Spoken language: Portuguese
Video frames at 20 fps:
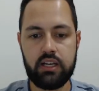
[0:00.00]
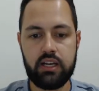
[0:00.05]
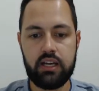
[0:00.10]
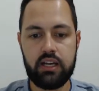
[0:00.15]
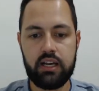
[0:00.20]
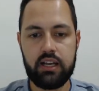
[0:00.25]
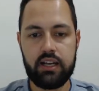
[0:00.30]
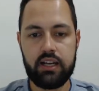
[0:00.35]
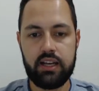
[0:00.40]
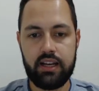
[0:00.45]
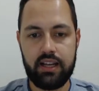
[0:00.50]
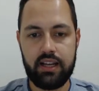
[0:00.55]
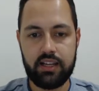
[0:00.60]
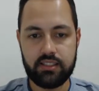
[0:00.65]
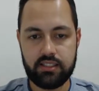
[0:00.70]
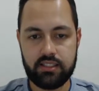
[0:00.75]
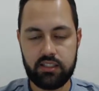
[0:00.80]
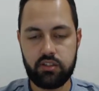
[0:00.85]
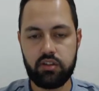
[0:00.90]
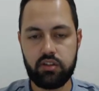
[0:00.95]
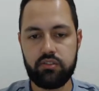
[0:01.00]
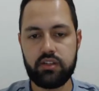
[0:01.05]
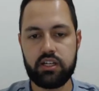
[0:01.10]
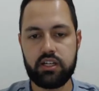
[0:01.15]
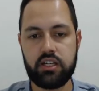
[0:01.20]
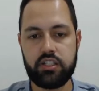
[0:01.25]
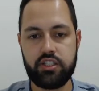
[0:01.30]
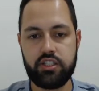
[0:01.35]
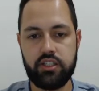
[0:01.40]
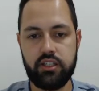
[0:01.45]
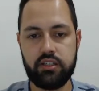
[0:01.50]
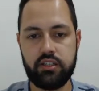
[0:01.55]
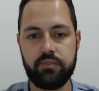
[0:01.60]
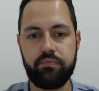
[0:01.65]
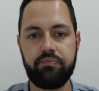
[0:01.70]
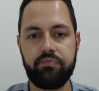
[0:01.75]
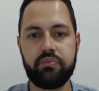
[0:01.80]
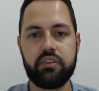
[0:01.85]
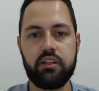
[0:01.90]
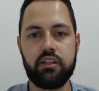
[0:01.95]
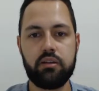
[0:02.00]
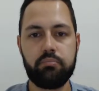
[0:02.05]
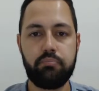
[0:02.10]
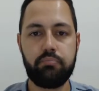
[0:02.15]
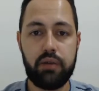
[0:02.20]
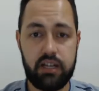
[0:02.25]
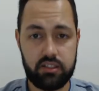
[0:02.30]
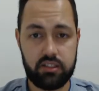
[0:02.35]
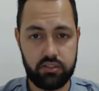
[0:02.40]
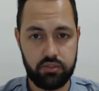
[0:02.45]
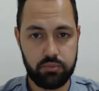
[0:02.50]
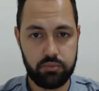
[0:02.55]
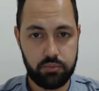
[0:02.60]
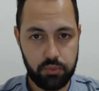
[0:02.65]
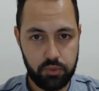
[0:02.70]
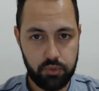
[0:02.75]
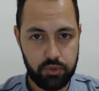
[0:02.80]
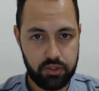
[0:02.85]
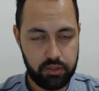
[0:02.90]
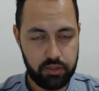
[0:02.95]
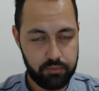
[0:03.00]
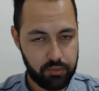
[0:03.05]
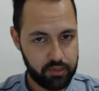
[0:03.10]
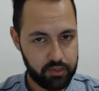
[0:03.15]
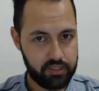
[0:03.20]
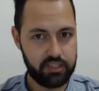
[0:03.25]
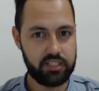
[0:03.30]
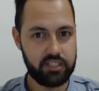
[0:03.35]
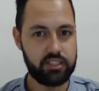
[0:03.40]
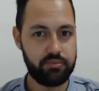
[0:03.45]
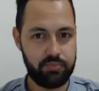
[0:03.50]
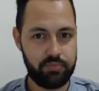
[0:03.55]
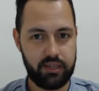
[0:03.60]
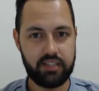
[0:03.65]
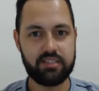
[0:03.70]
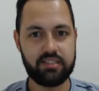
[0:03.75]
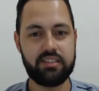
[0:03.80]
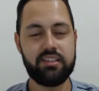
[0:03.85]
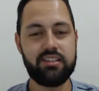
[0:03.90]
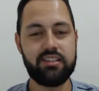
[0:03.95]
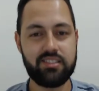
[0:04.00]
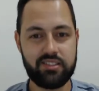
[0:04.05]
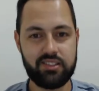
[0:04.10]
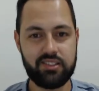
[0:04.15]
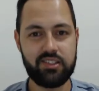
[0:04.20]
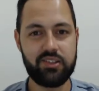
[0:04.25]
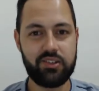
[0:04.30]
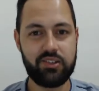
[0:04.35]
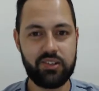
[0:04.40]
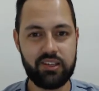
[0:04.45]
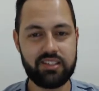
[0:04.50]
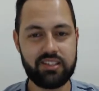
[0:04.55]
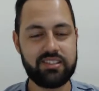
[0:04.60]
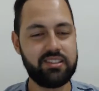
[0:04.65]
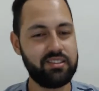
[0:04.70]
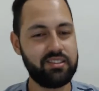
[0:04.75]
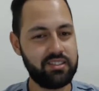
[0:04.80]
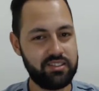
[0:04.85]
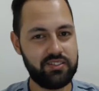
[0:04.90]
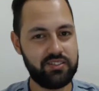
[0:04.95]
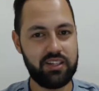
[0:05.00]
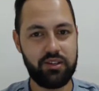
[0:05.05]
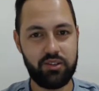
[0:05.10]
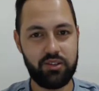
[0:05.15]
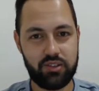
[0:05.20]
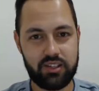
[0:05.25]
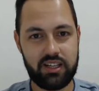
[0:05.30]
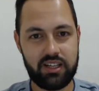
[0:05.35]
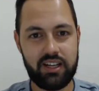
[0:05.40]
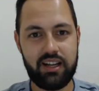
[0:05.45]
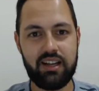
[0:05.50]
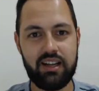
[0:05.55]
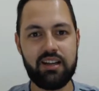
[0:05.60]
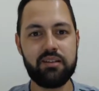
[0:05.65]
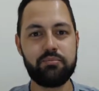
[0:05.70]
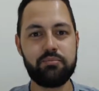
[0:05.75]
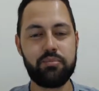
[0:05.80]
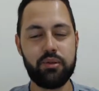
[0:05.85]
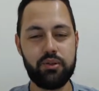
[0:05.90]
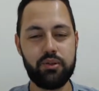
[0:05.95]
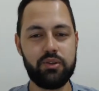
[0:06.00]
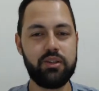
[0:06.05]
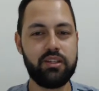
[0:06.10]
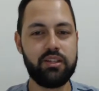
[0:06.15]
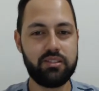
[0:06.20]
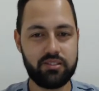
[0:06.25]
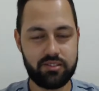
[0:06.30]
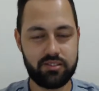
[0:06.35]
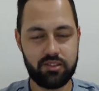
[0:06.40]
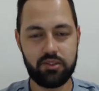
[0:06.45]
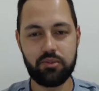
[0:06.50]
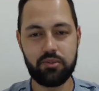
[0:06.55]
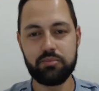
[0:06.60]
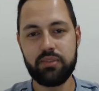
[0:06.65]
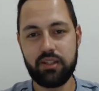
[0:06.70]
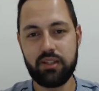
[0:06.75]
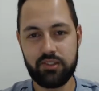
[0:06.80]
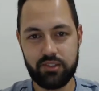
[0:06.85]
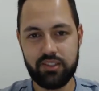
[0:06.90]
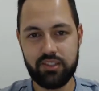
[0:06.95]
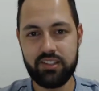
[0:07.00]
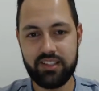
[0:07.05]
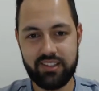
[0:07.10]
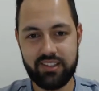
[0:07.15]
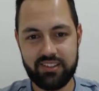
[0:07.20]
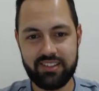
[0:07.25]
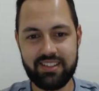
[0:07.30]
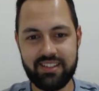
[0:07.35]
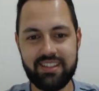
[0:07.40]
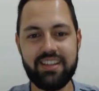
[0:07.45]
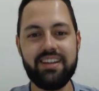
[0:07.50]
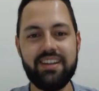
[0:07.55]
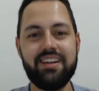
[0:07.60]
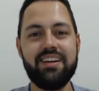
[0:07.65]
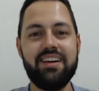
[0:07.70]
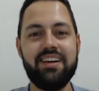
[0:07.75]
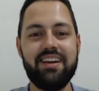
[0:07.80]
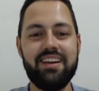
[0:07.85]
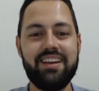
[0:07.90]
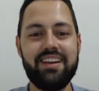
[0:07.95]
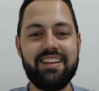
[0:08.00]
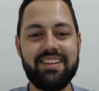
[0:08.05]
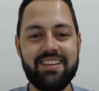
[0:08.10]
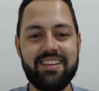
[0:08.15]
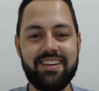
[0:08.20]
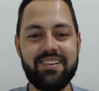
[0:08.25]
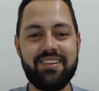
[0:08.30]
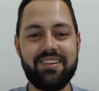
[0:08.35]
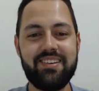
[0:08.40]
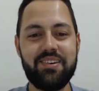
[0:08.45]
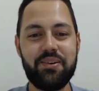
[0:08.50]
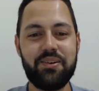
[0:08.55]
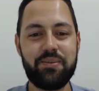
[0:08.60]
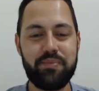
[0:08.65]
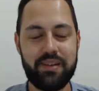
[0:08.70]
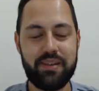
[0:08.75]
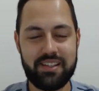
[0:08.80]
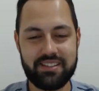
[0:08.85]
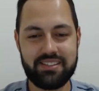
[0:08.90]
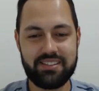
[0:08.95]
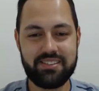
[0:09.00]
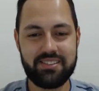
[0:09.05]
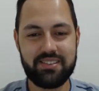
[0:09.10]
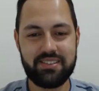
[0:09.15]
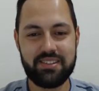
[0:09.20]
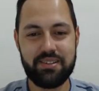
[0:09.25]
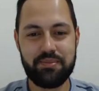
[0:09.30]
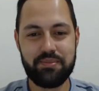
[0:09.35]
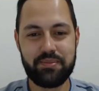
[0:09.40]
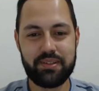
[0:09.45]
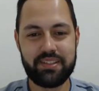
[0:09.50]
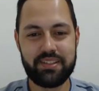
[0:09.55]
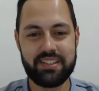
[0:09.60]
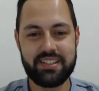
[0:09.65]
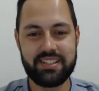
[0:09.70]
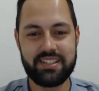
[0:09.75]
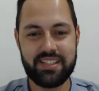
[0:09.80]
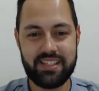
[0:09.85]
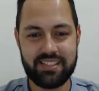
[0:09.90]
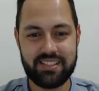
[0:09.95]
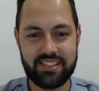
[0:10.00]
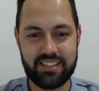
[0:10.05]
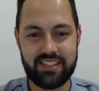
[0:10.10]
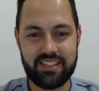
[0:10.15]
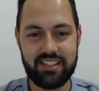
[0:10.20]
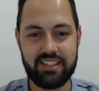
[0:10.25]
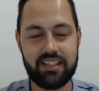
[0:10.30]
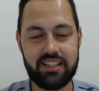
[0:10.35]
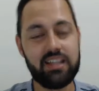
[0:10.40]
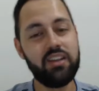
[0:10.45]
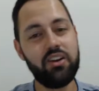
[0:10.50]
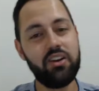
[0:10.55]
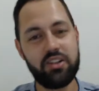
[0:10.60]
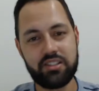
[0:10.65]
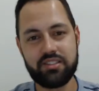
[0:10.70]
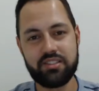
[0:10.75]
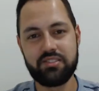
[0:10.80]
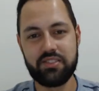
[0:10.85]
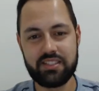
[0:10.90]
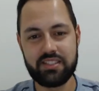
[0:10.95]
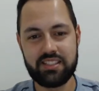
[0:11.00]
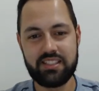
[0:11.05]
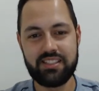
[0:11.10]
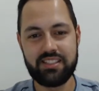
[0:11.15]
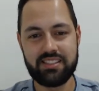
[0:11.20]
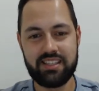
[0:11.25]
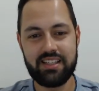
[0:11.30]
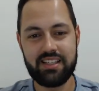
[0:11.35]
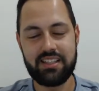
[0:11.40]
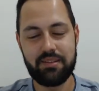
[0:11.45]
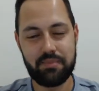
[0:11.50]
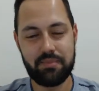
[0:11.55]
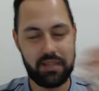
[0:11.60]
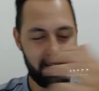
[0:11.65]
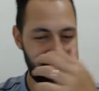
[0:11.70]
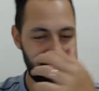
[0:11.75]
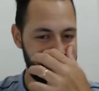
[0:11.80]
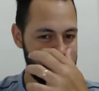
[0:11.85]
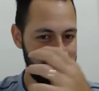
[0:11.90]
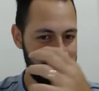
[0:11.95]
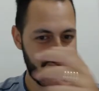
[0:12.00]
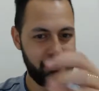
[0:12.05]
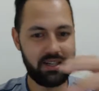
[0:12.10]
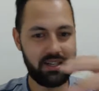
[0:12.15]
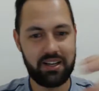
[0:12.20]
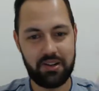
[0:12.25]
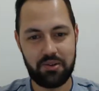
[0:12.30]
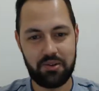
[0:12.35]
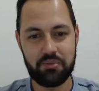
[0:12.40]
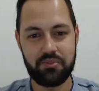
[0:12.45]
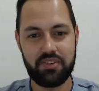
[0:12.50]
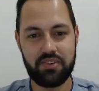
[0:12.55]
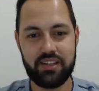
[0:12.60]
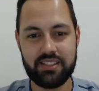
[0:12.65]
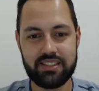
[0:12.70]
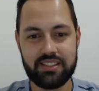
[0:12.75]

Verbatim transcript: Nessa nova caixinha, passo muito importante. Presta atenção agora, senão você vai colocar polonês no seu computador inteiro aí. Então, o passo importante é isso aqui. É lógico, se você quiser também eu vou explicar como faz.